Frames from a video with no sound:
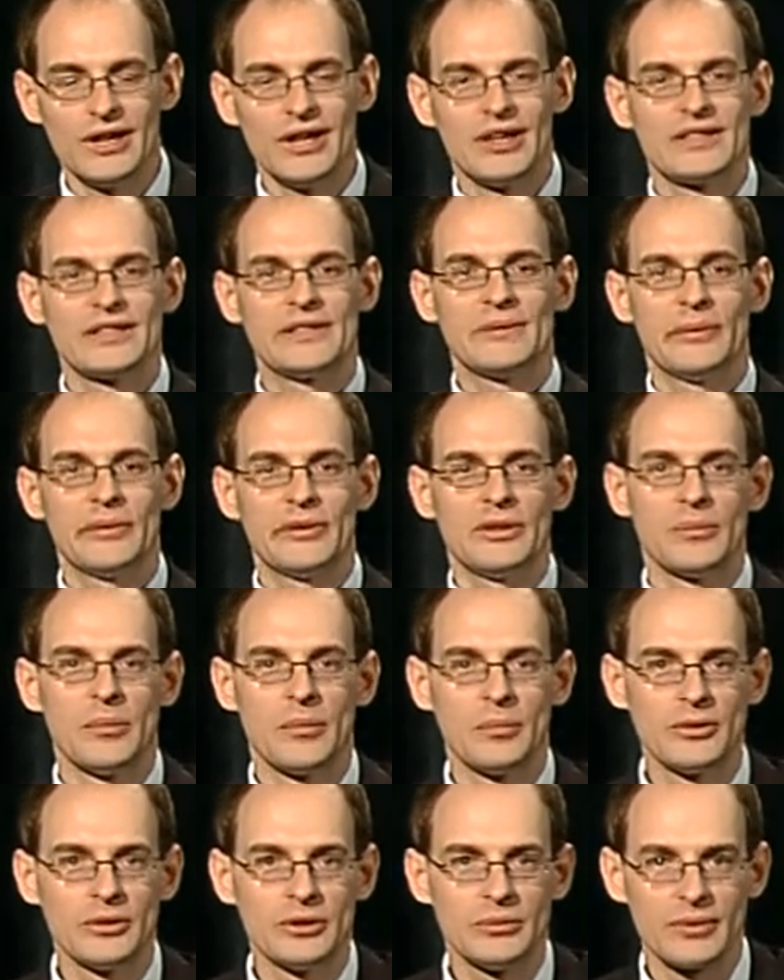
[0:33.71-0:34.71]
Сегодня мы
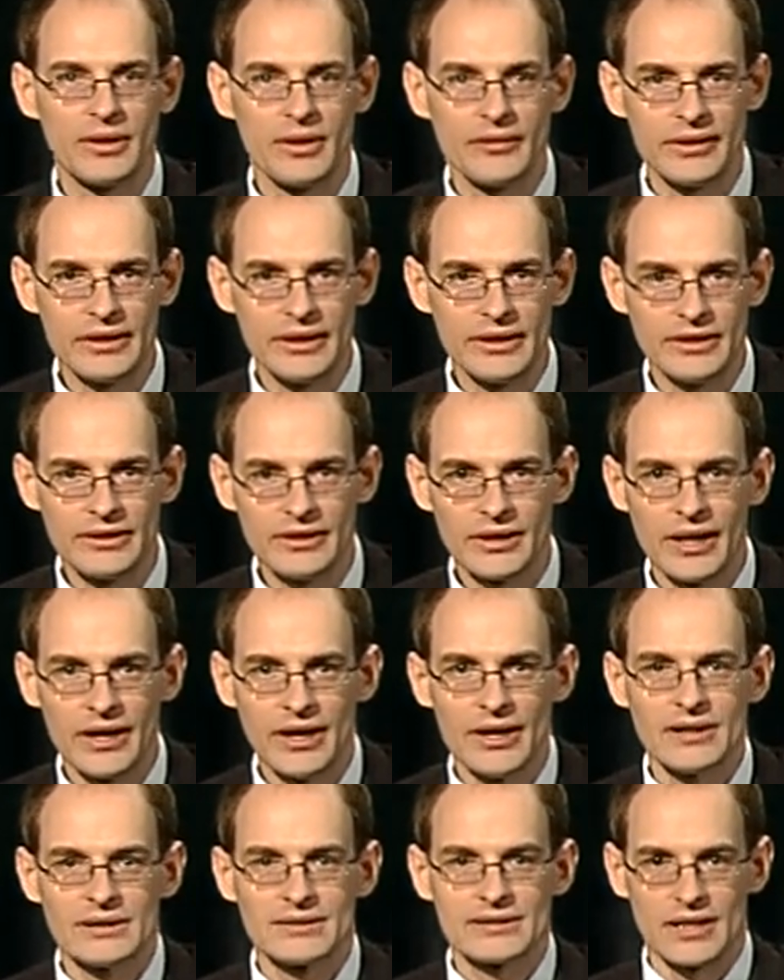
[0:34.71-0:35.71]
будем говорить
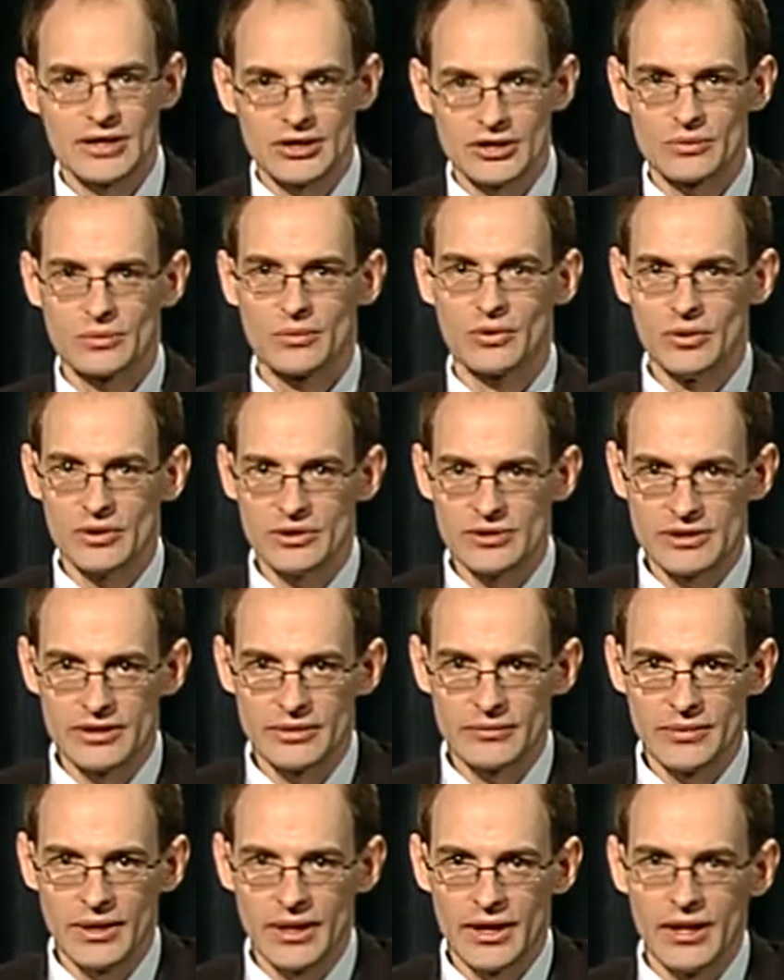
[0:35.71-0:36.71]
с нашим
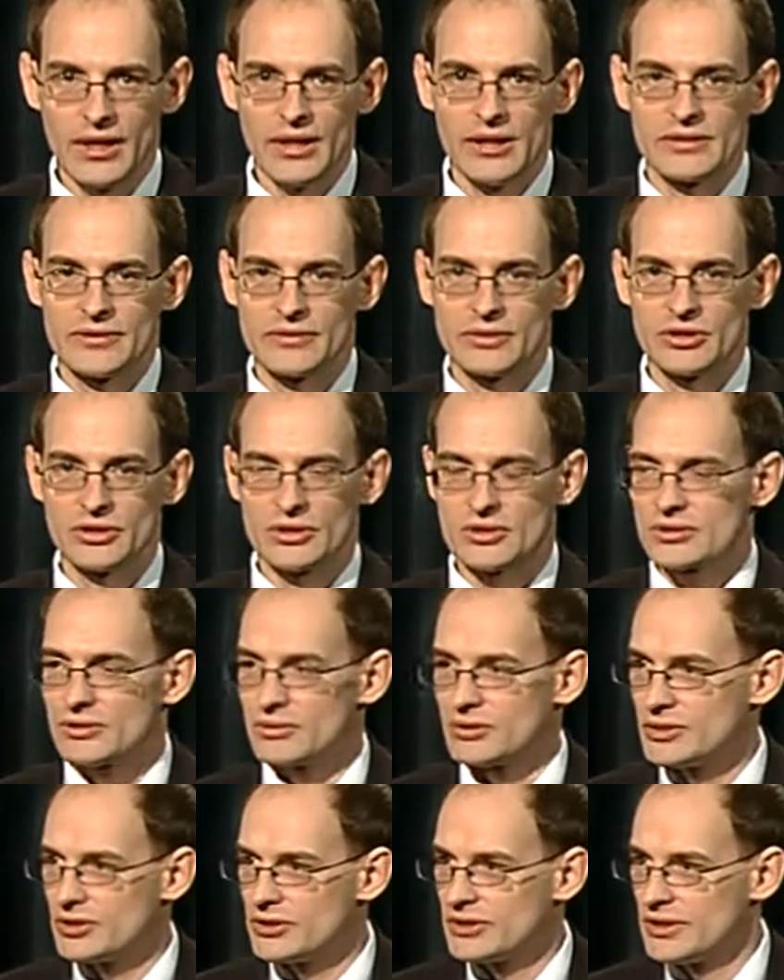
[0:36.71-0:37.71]
гостем,
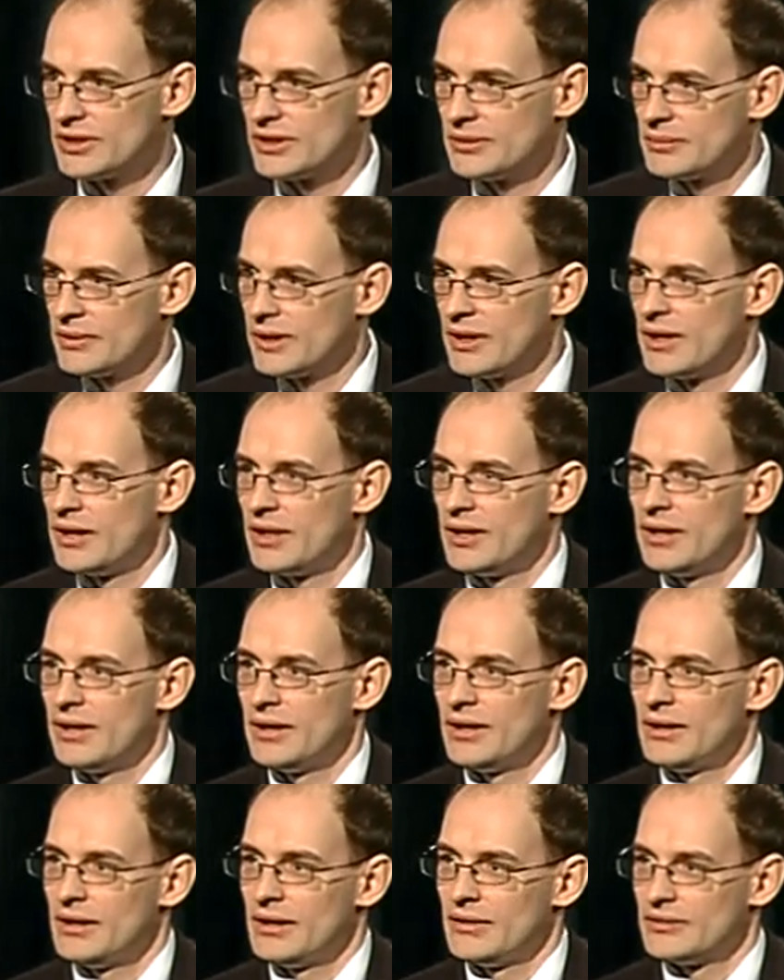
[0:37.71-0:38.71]
священнослужителем
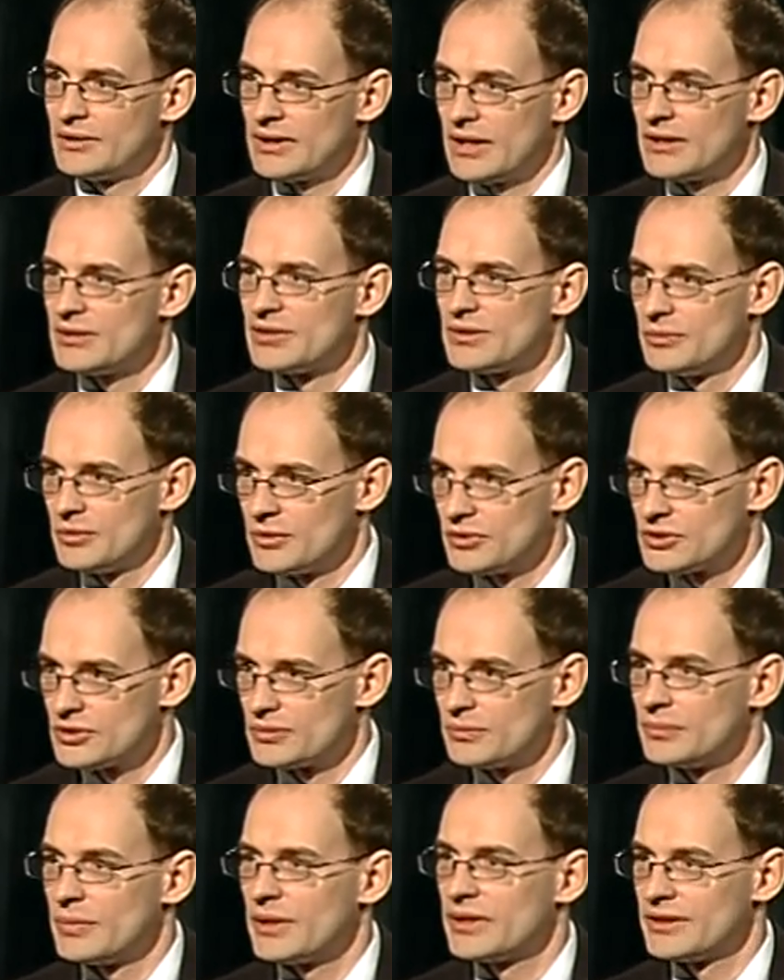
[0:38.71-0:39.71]
Виталием
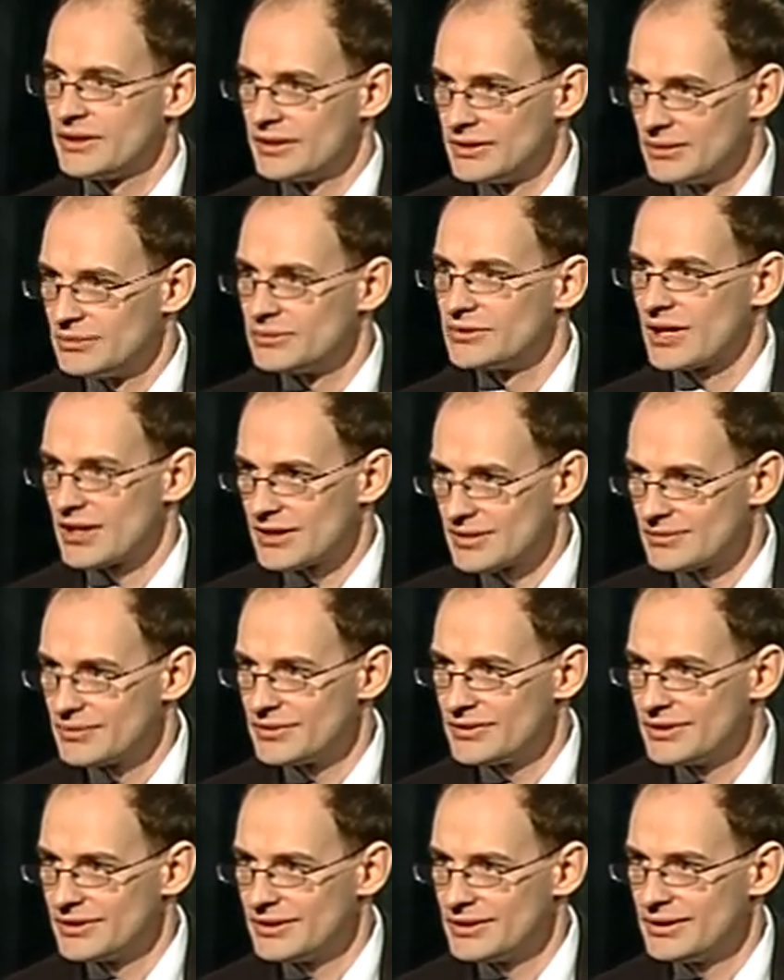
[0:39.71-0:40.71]
Семеновичем Бахтиным.
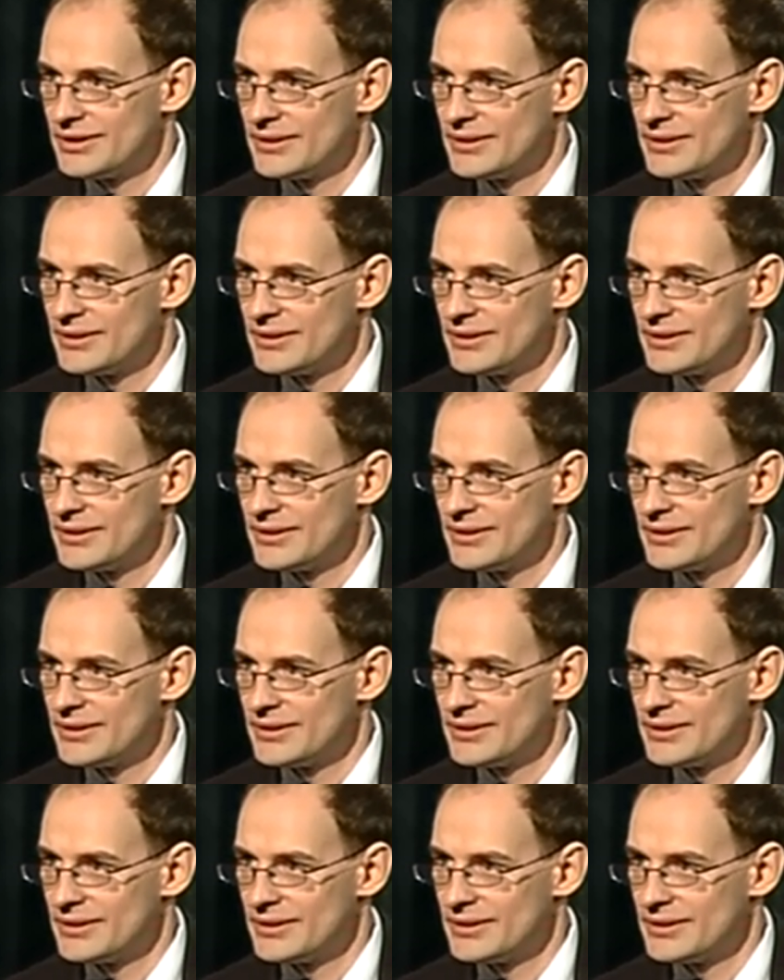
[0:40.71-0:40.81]
Здравствуйте.